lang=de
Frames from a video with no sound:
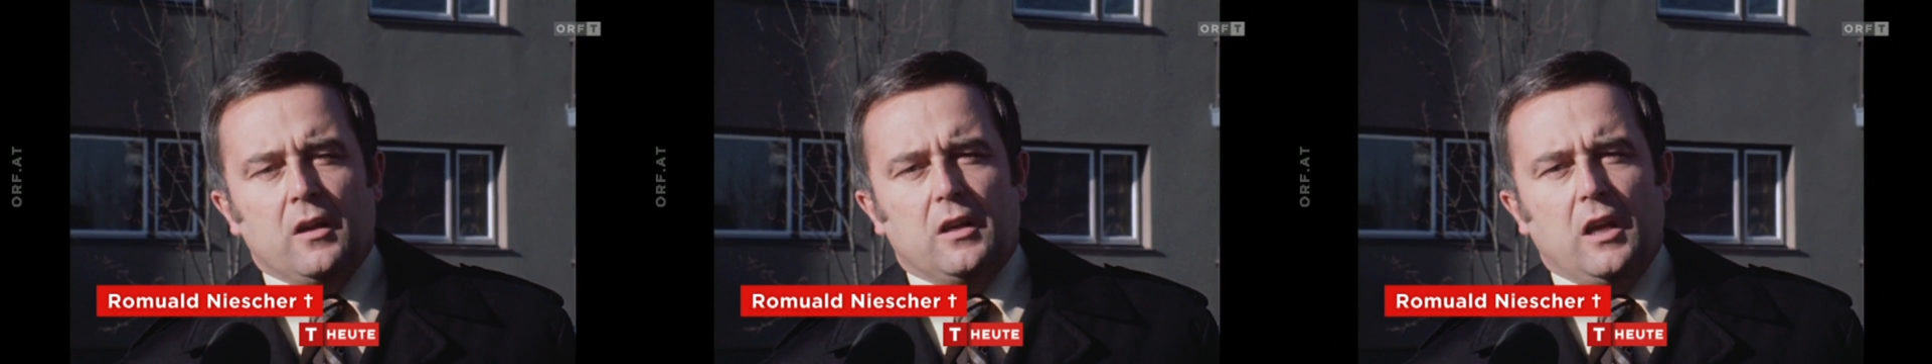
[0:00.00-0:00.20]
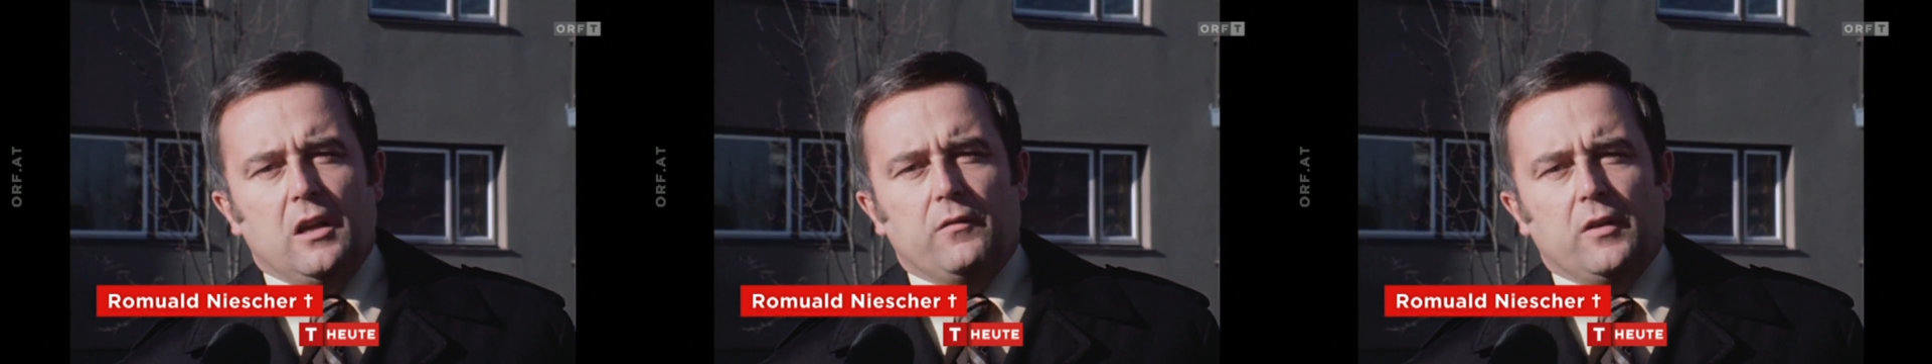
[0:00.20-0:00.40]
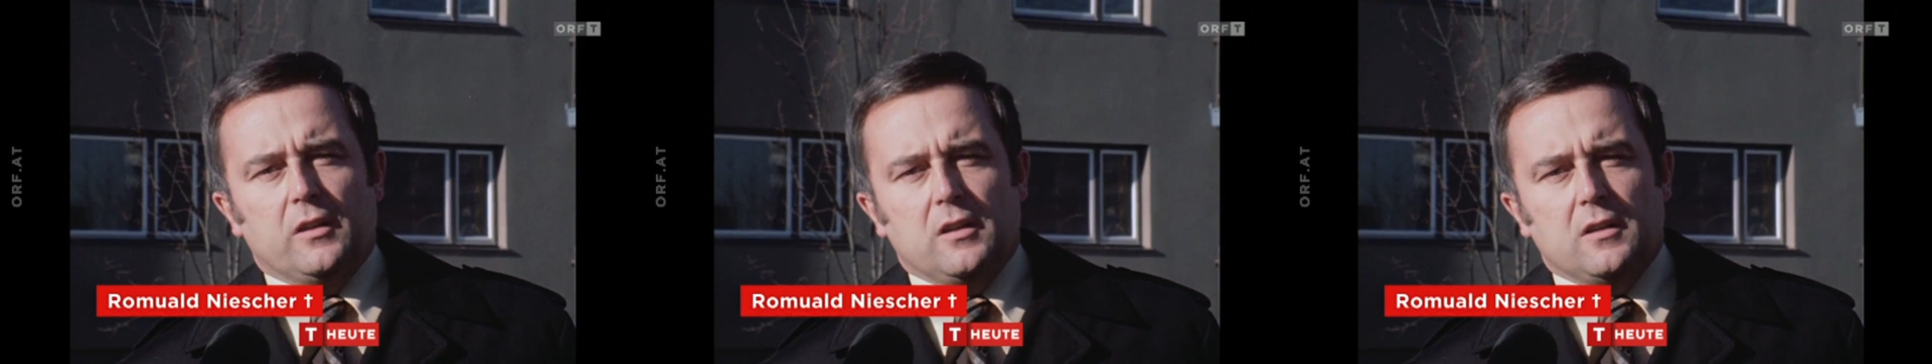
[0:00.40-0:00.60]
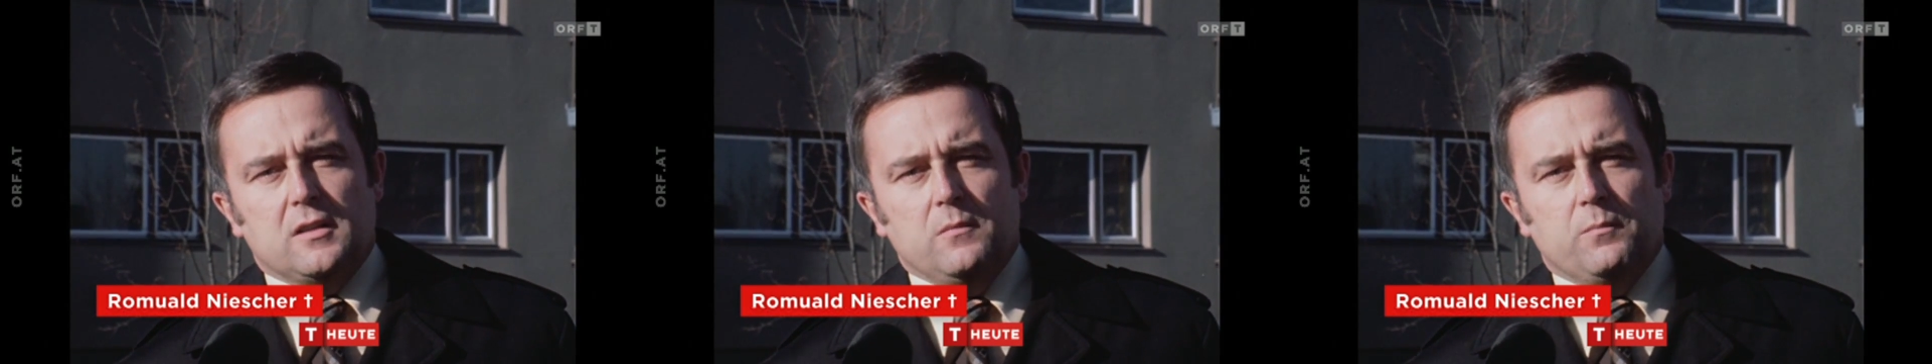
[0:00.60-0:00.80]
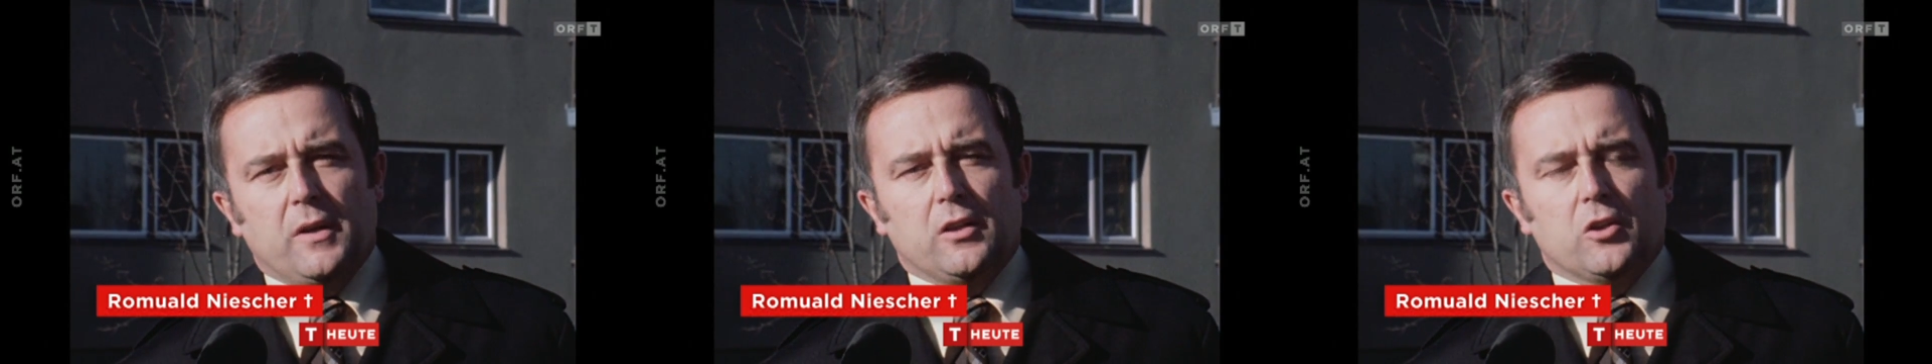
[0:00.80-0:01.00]
Gegenwärtig
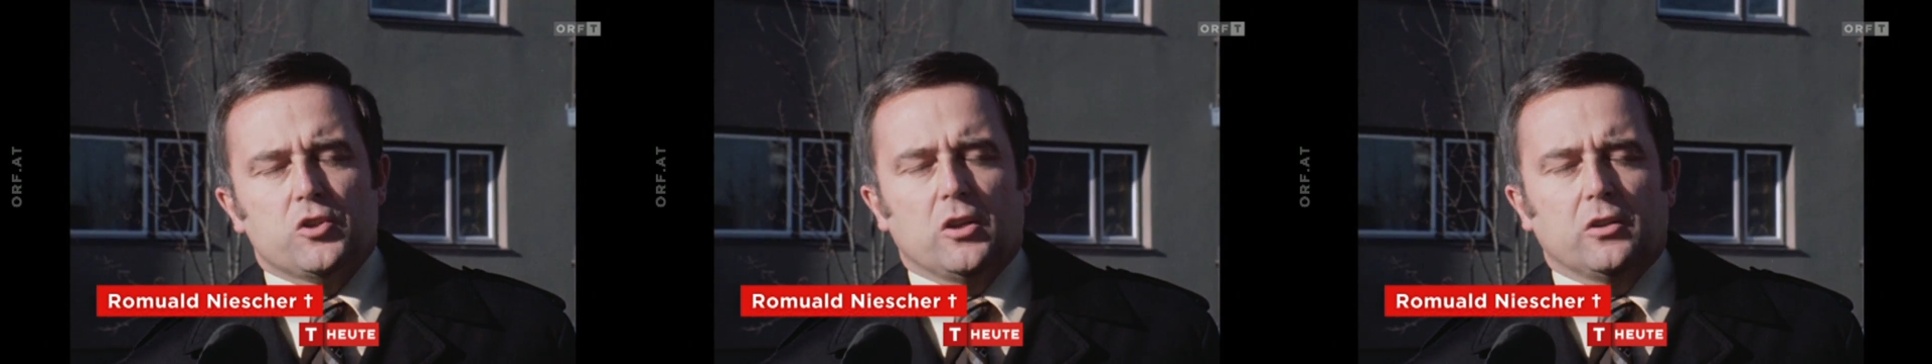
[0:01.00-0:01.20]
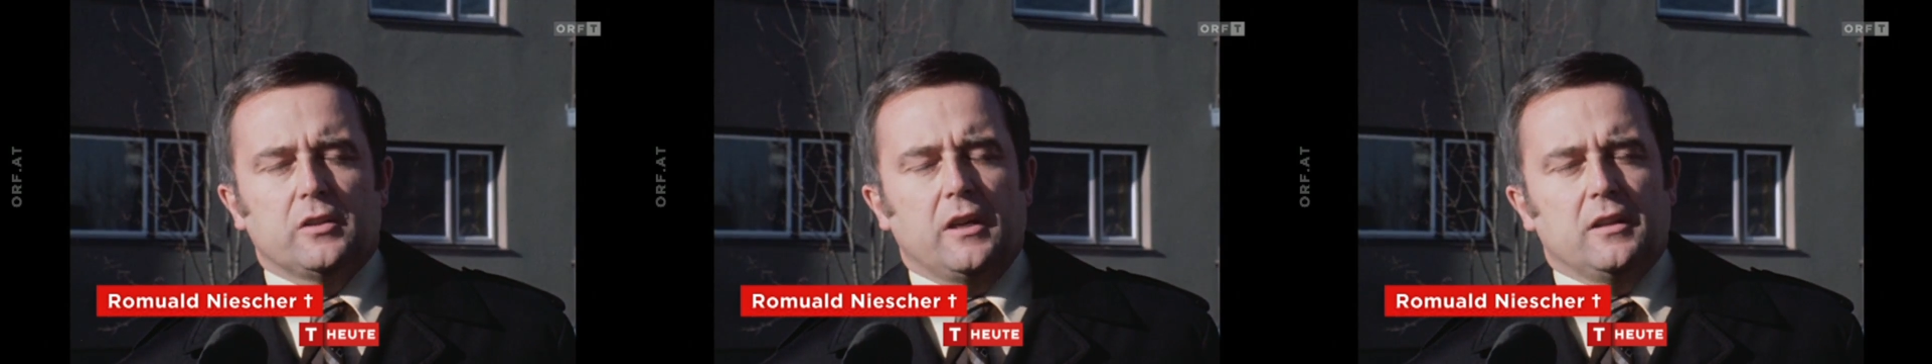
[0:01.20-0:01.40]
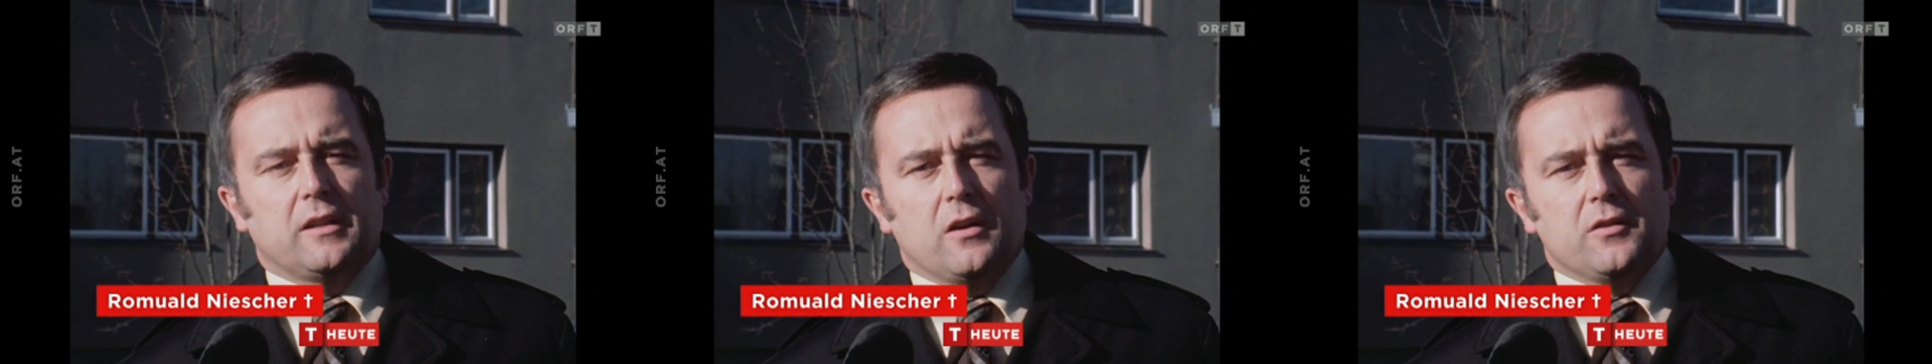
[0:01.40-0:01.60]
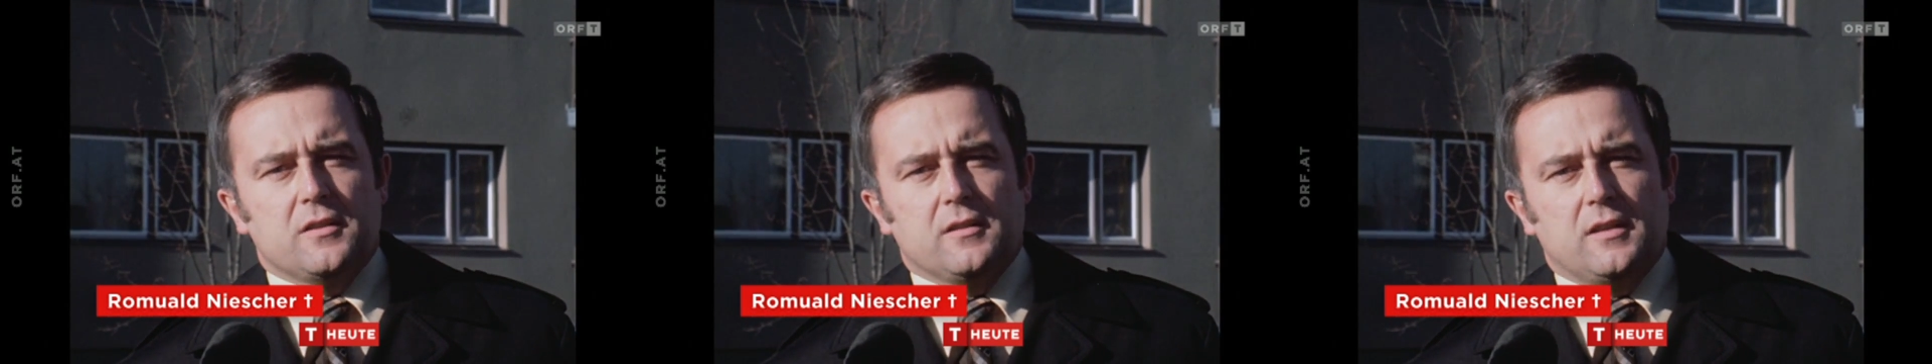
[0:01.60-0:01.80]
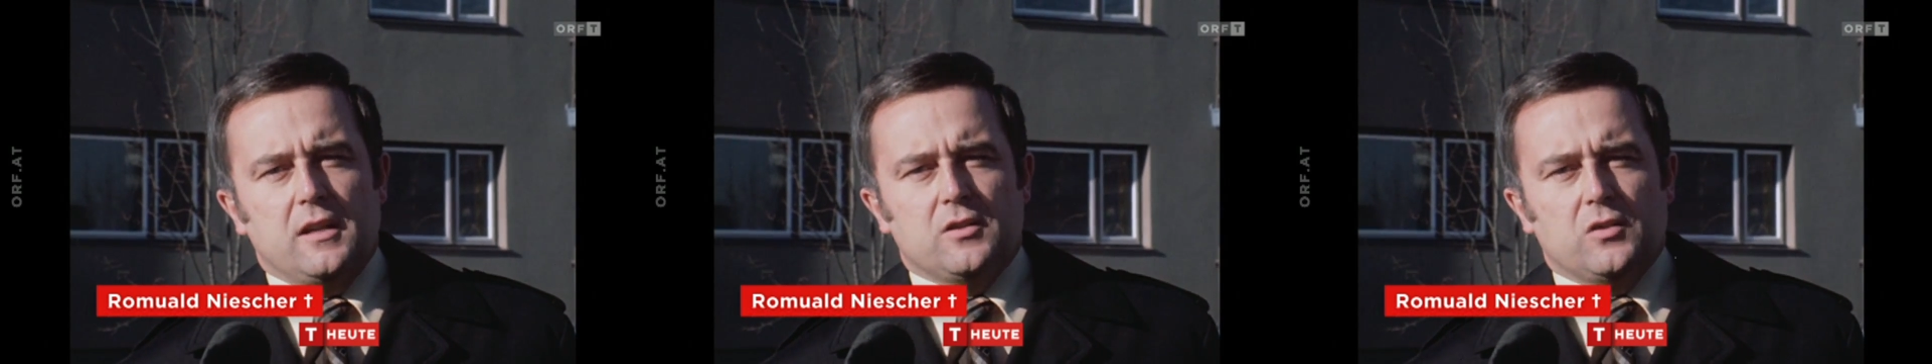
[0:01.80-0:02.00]
sind bei der Stadt
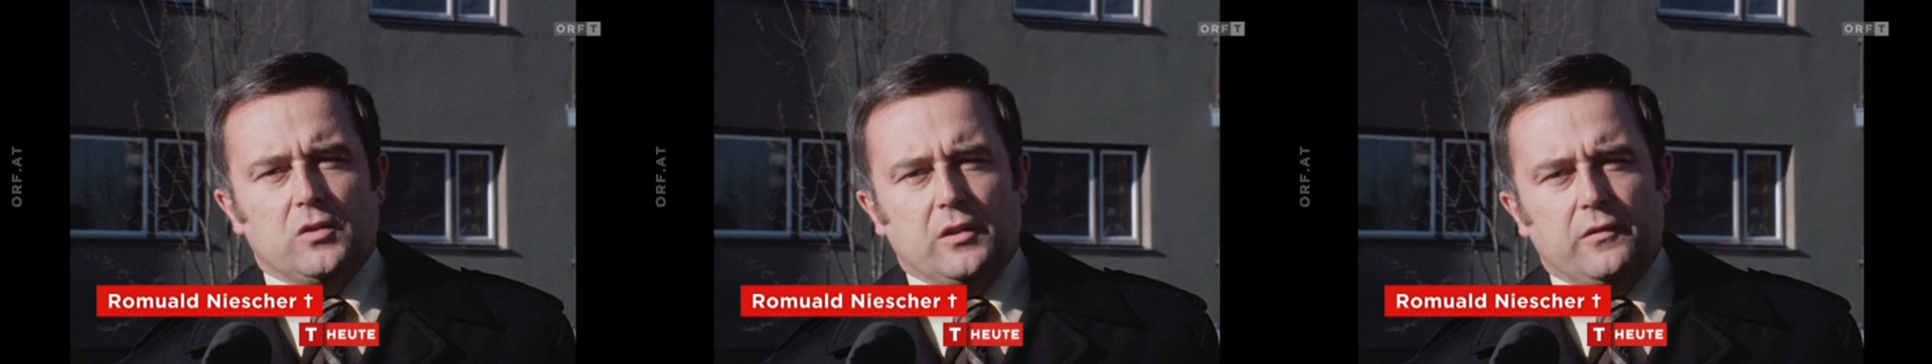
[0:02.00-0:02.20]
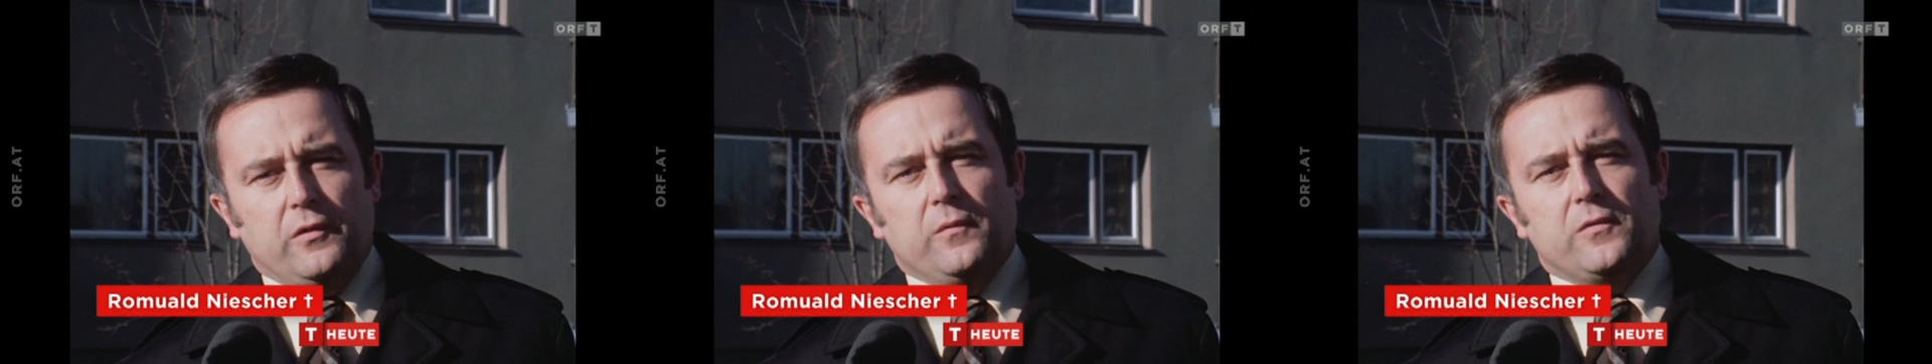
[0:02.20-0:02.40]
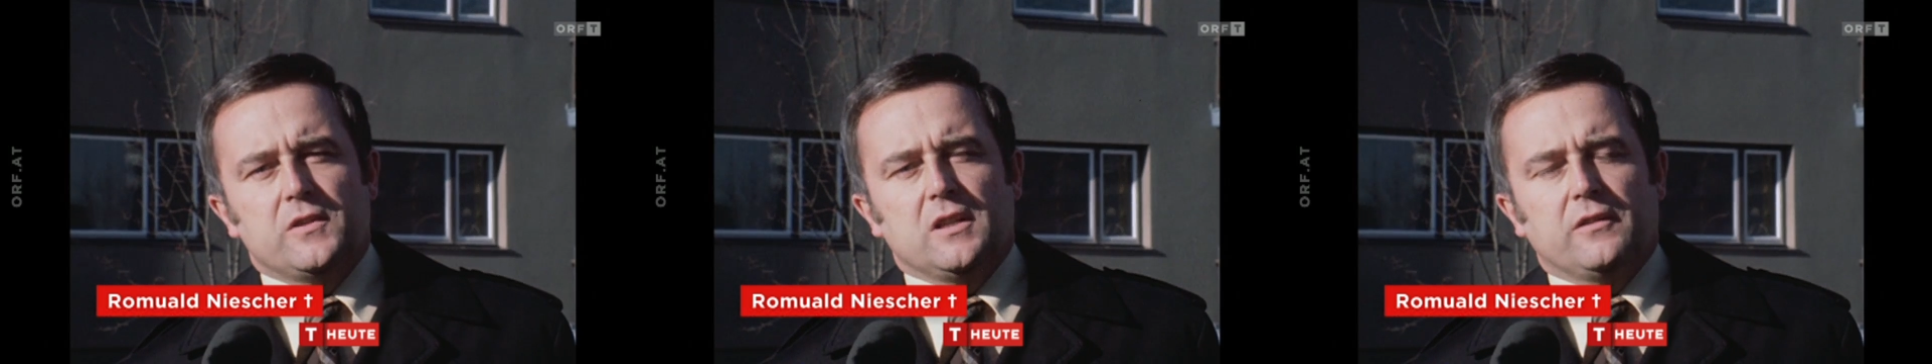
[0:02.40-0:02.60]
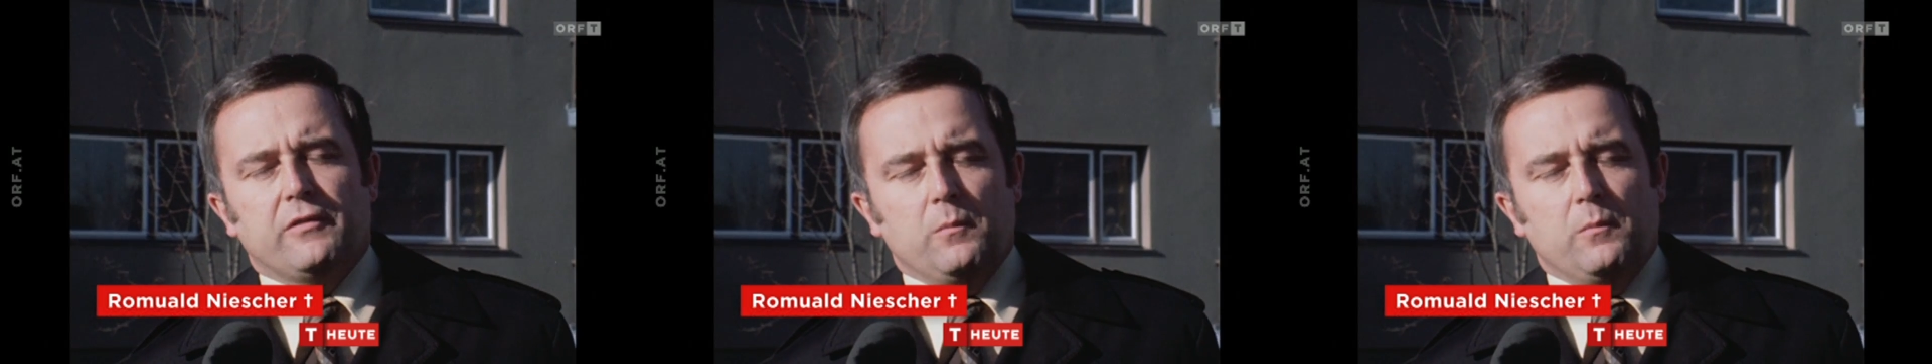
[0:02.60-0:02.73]
1650